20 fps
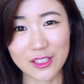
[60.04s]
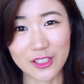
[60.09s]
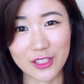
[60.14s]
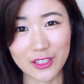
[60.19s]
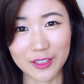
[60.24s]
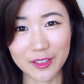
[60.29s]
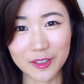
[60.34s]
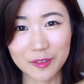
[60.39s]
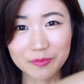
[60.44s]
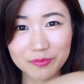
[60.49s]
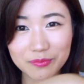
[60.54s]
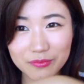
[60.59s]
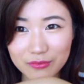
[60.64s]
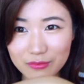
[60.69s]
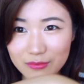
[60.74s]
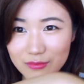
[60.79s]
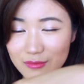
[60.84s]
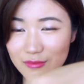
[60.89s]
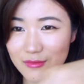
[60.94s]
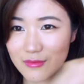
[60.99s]
的这个
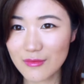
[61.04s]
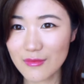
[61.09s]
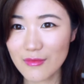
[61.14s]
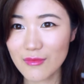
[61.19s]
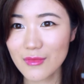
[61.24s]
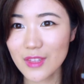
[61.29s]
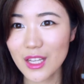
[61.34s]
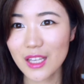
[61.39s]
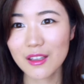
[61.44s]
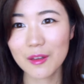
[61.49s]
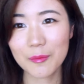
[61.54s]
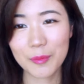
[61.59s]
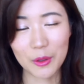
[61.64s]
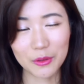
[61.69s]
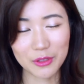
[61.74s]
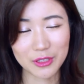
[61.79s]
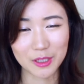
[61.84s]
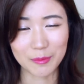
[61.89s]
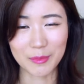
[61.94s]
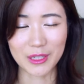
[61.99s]
标
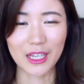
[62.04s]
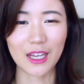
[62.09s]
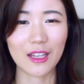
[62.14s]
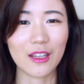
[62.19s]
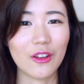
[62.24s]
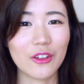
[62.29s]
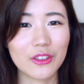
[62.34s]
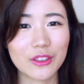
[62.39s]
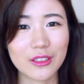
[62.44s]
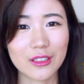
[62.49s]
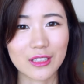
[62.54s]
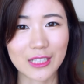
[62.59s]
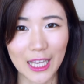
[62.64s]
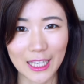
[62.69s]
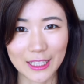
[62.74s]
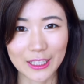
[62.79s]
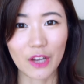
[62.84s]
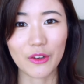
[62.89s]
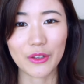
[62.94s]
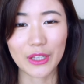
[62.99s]
题上面看到，
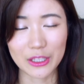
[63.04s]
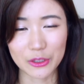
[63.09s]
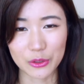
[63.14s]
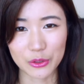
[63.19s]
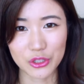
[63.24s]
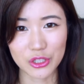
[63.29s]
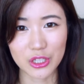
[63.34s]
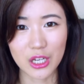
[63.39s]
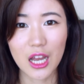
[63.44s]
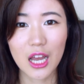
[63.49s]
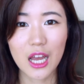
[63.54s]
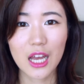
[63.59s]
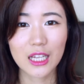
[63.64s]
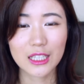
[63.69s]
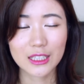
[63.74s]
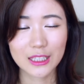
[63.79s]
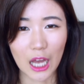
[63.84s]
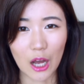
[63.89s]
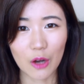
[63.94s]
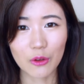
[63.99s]
看到，也就是
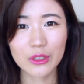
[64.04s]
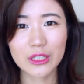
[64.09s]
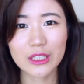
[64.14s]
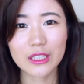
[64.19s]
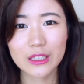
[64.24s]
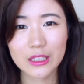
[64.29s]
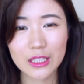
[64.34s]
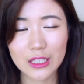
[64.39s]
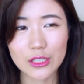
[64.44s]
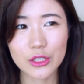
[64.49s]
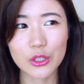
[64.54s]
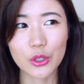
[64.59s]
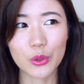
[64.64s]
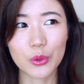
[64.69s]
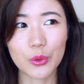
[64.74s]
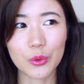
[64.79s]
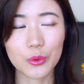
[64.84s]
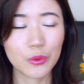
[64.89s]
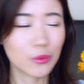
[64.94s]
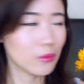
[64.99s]
逃离地
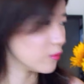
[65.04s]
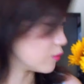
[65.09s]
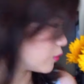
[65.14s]
球，